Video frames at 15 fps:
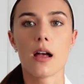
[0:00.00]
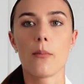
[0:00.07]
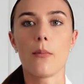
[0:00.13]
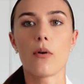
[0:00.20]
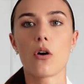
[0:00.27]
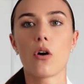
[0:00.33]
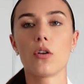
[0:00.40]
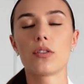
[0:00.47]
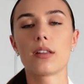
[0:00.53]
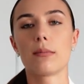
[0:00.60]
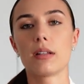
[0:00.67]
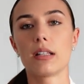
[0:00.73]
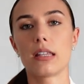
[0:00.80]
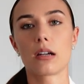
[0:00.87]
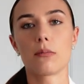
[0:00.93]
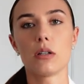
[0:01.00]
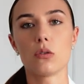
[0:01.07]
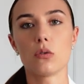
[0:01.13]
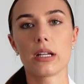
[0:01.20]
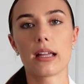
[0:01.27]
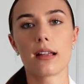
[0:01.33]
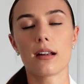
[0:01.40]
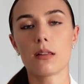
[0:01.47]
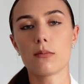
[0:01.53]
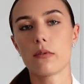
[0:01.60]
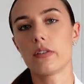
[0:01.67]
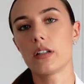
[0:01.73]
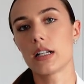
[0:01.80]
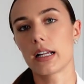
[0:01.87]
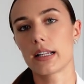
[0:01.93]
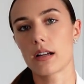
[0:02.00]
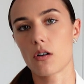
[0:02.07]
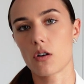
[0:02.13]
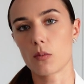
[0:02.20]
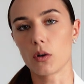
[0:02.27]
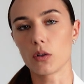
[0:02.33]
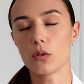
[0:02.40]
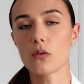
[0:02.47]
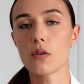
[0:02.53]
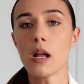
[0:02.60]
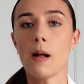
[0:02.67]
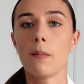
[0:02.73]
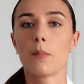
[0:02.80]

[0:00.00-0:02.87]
bo on nam determinuje rytm wydzielania hormonów,